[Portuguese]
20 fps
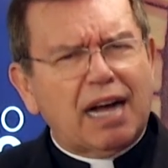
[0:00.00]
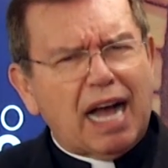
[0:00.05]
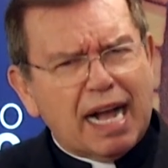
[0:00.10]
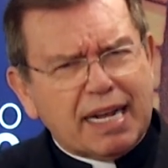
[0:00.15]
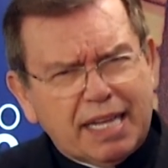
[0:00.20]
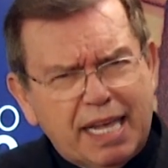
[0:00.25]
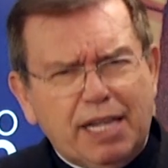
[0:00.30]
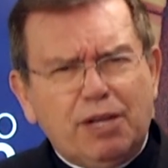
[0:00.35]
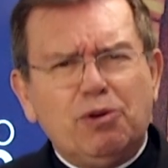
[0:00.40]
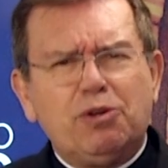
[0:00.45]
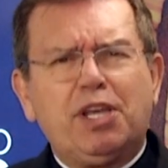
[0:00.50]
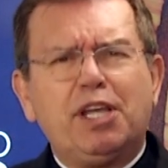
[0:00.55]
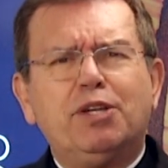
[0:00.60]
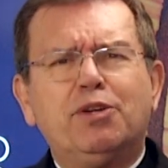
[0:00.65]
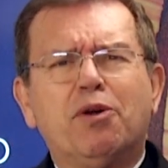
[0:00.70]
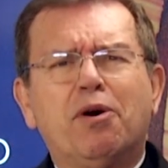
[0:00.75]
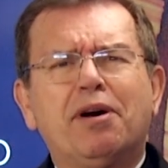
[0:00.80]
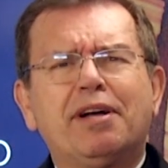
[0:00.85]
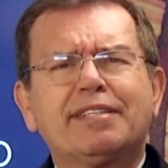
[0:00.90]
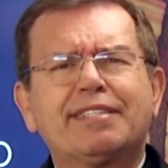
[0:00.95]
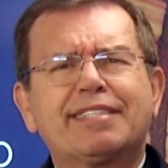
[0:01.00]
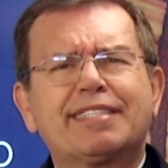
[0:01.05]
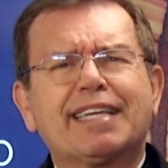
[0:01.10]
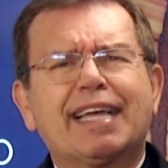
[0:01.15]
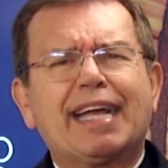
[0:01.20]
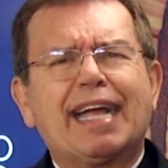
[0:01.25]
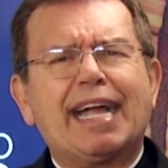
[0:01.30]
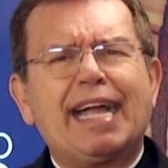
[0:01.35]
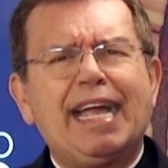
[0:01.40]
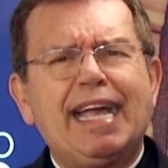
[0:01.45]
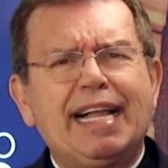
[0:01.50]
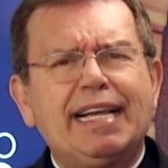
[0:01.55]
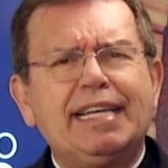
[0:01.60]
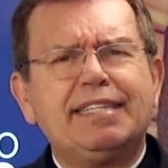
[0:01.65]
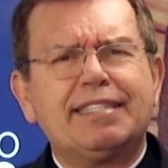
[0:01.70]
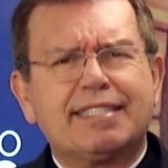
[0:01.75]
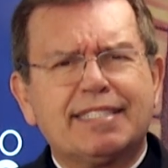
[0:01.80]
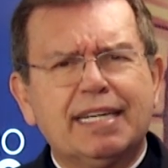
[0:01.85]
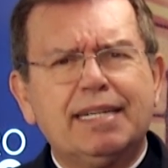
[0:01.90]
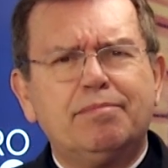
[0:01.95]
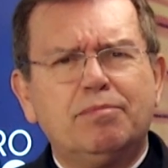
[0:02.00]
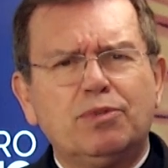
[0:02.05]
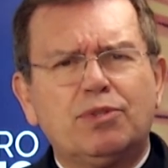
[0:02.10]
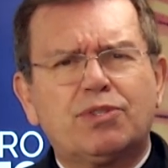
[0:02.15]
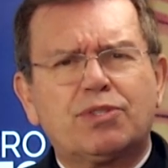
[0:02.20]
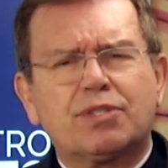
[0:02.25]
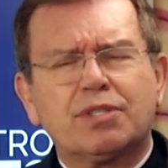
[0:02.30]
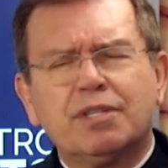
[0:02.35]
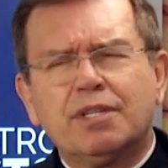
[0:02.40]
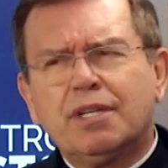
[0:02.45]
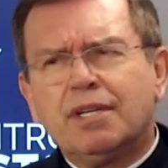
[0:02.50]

aquilo que nós realizamos.